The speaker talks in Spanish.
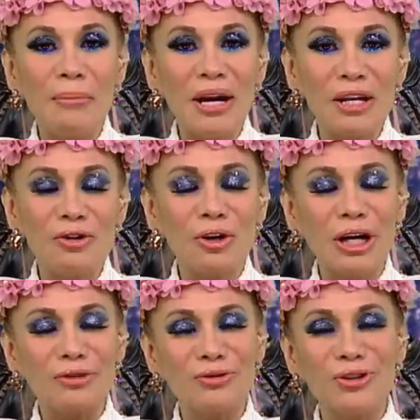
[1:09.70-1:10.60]
amarillo,
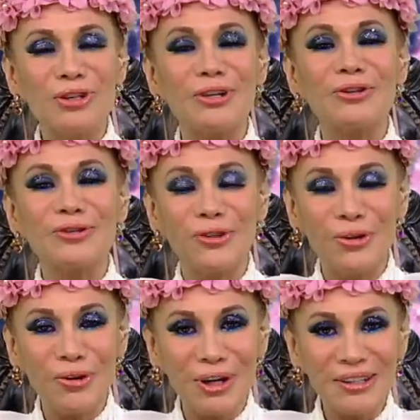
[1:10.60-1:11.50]
que es uno de los
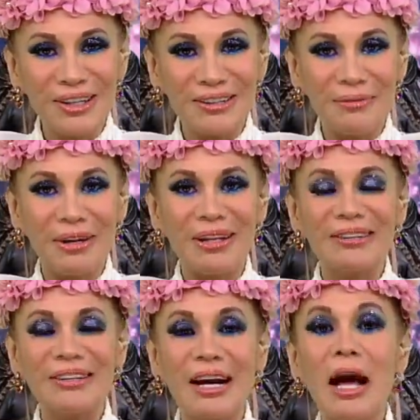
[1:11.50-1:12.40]
colores que se van a
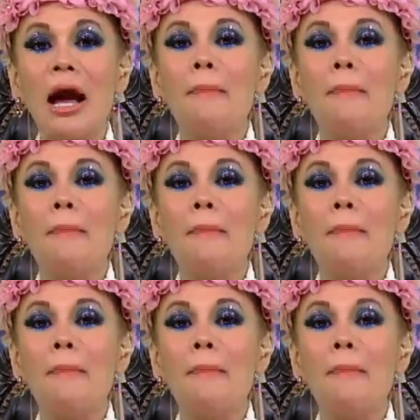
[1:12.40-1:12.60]
estar